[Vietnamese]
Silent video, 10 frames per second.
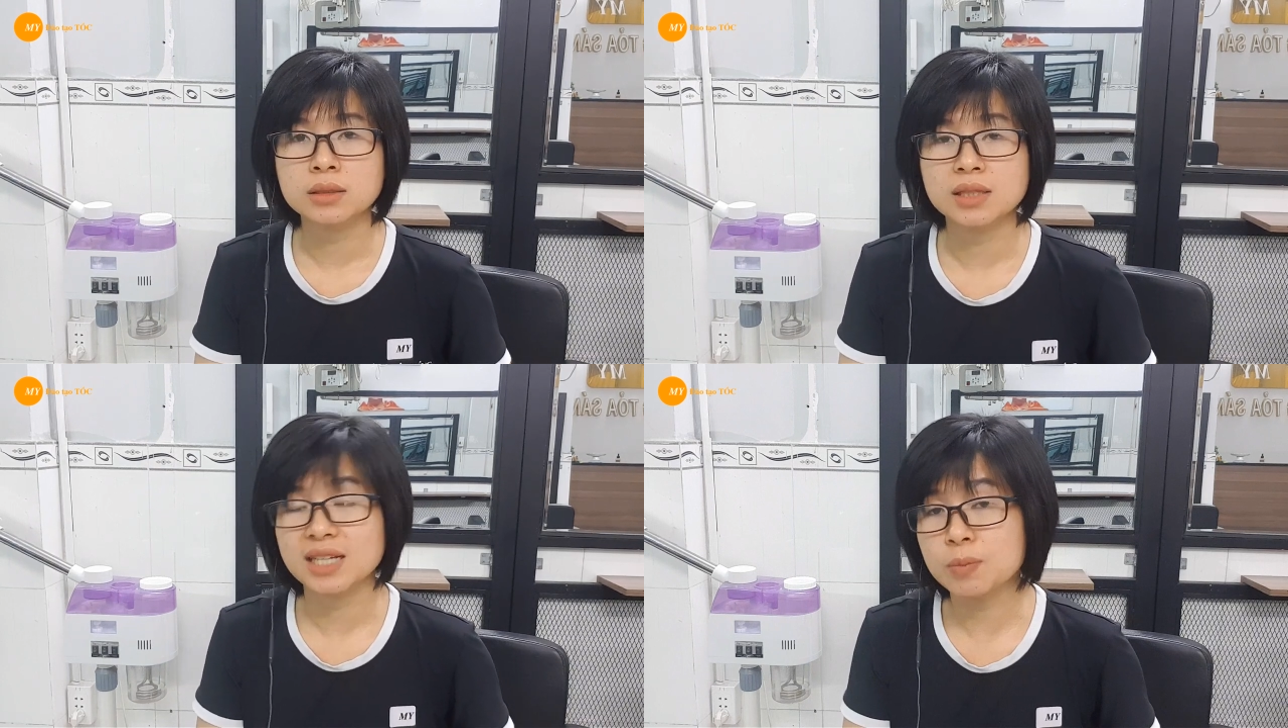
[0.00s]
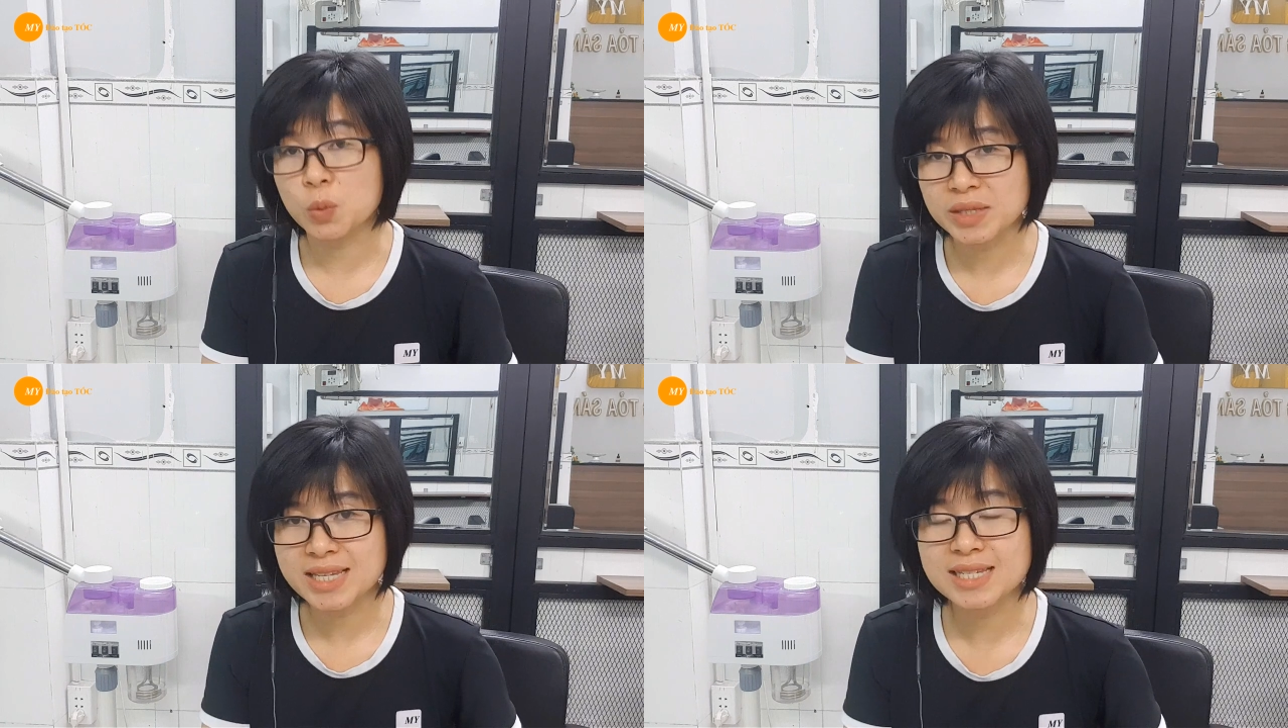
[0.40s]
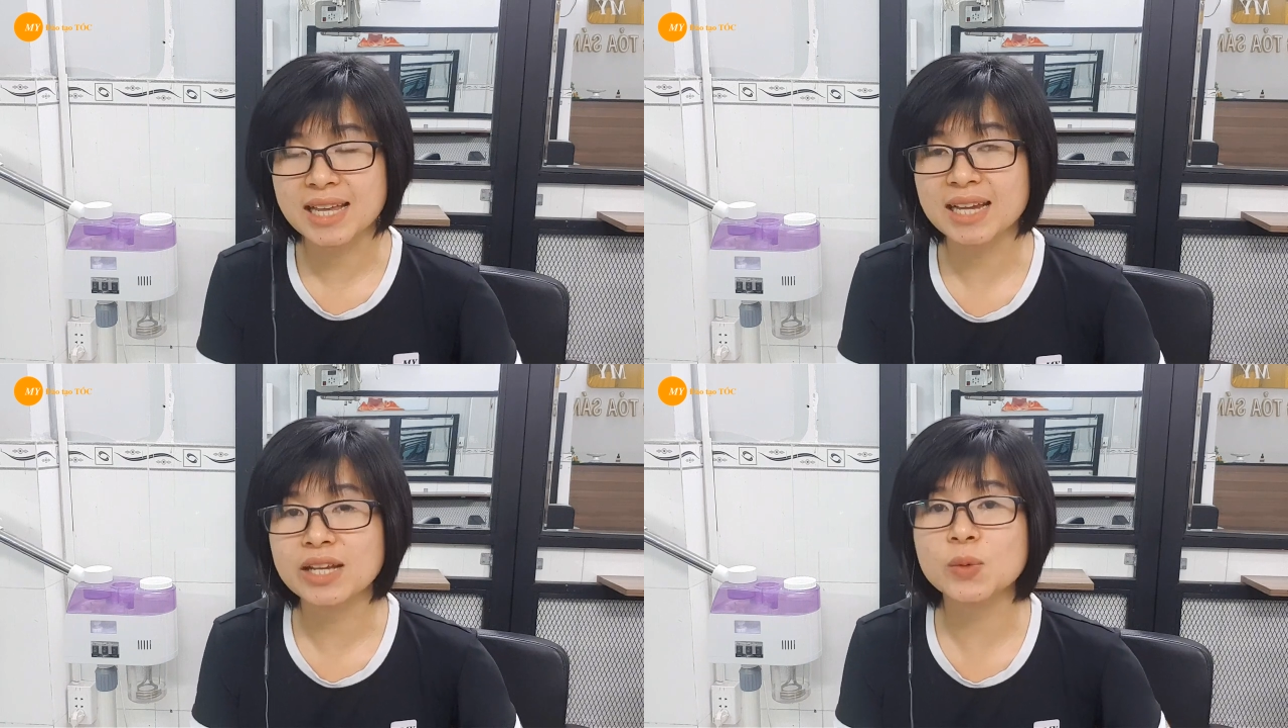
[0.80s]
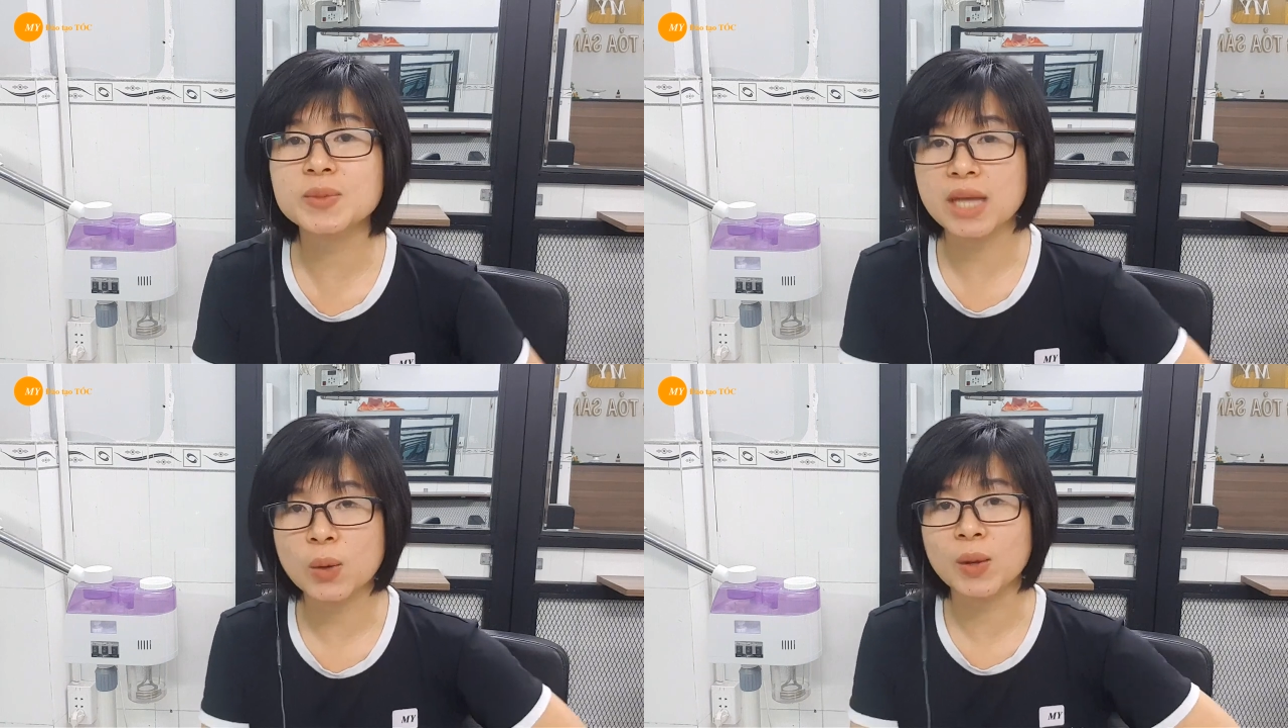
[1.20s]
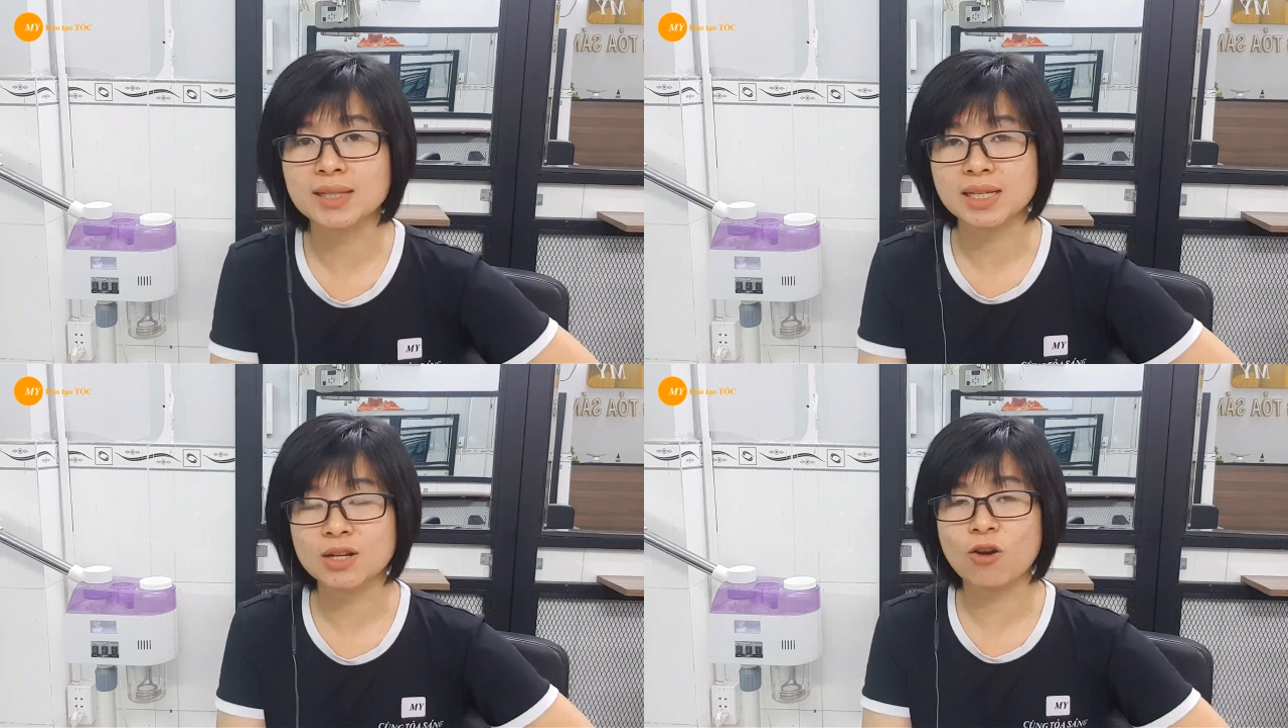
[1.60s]
Thì cái buổi chia sẻ ngày hôm sau
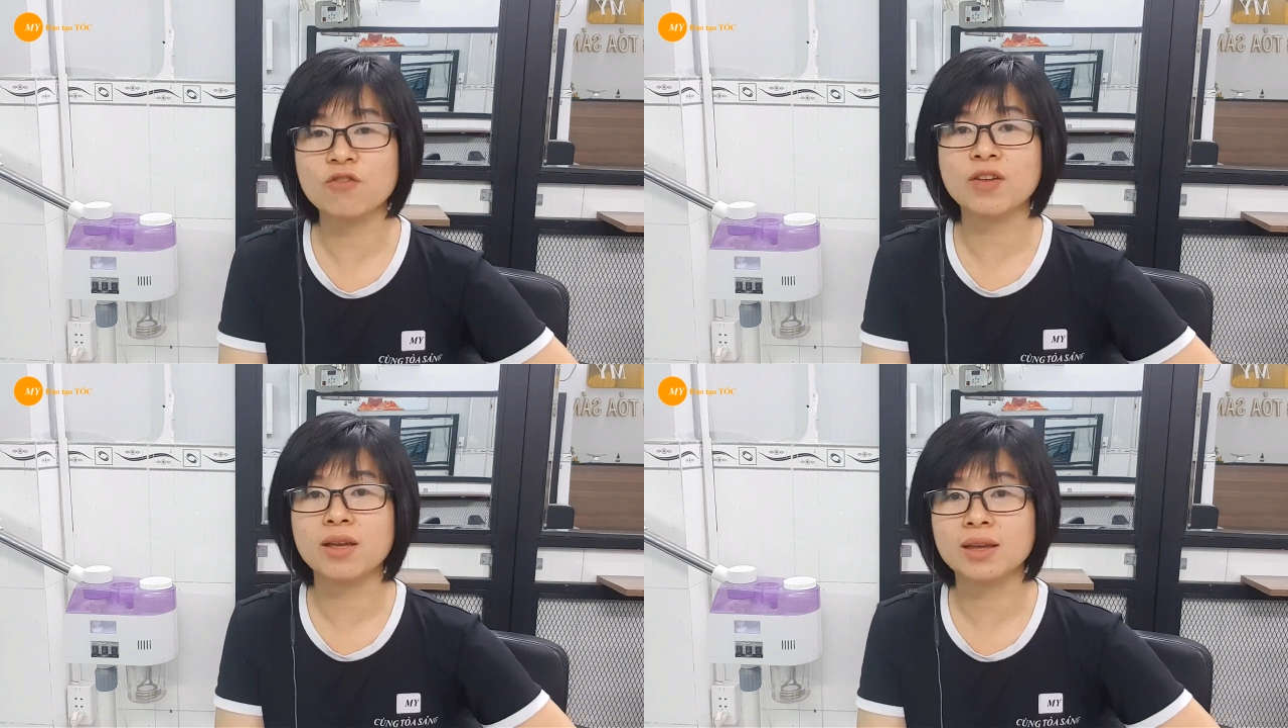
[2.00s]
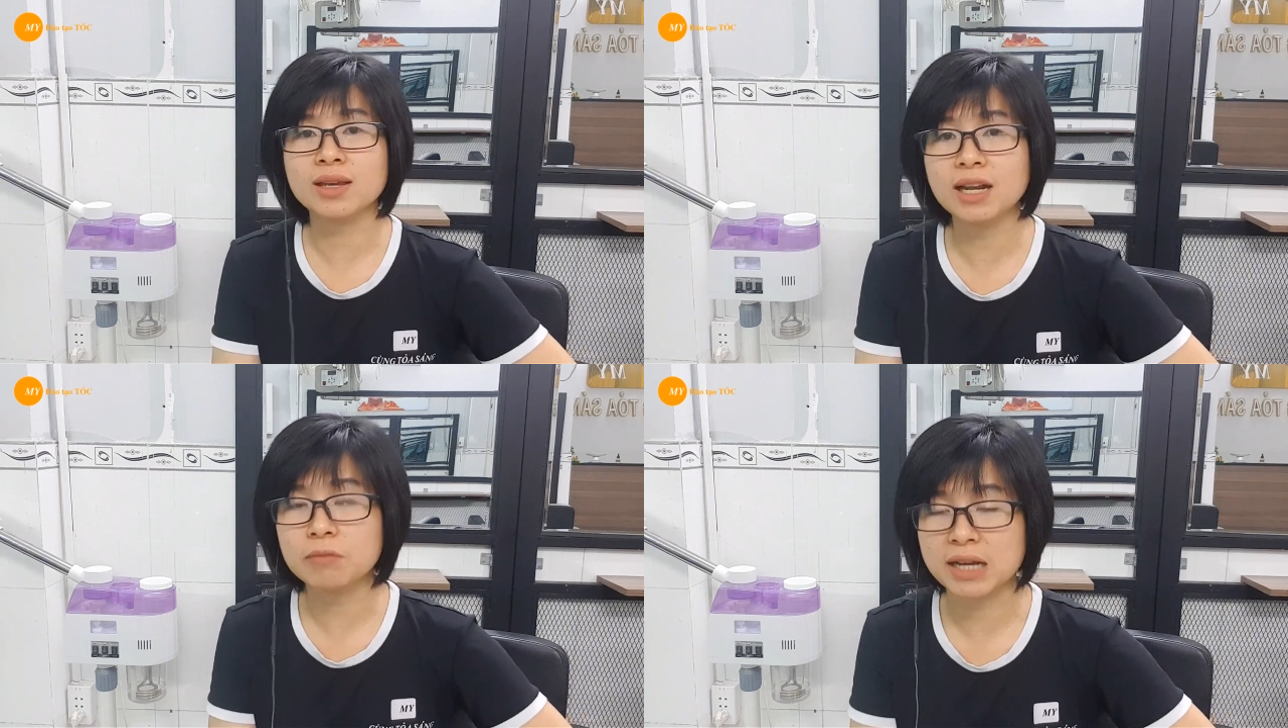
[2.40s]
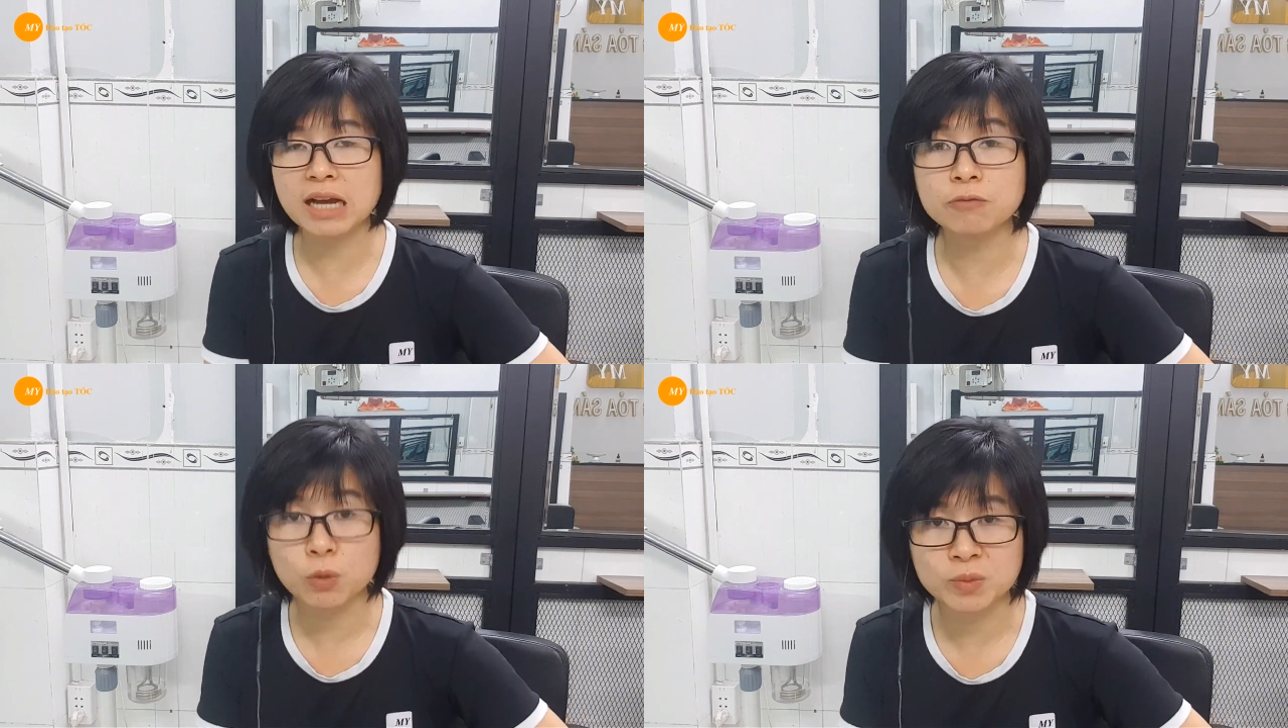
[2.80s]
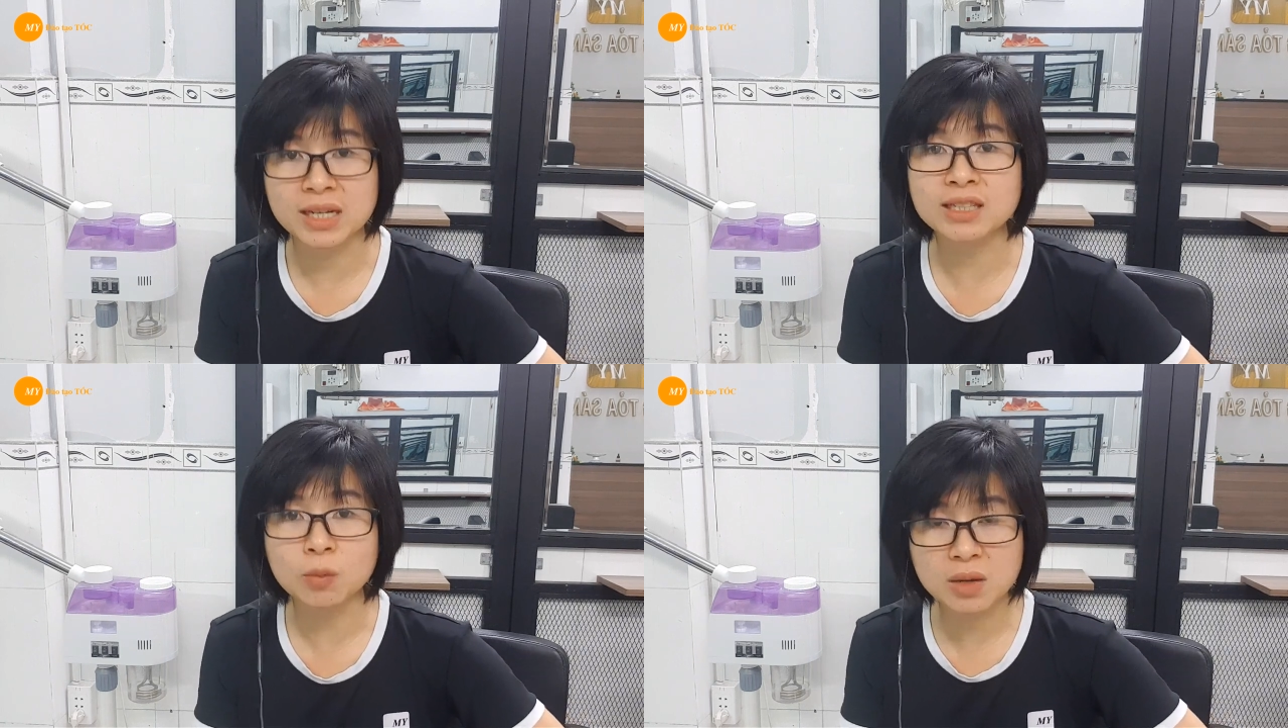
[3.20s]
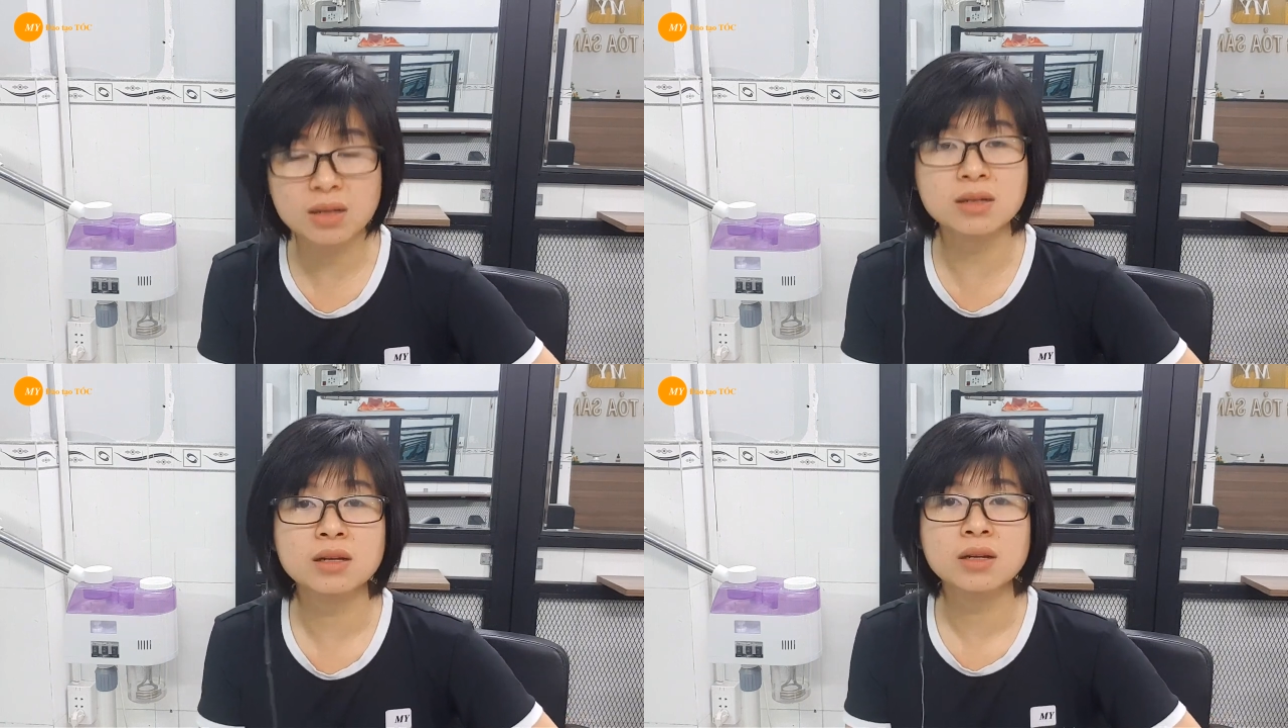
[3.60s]
Hạnh sẽ nói về cái cách mà khắc phục những cái tóc hư